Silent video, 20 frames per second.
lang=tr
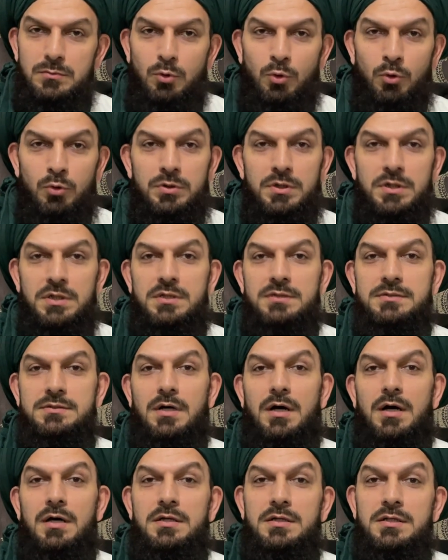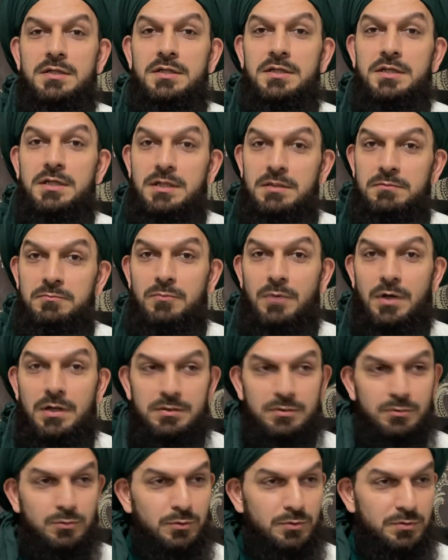12 zahiri ilim
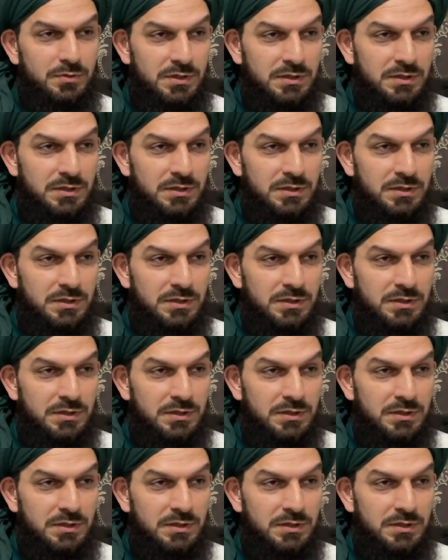var diyor.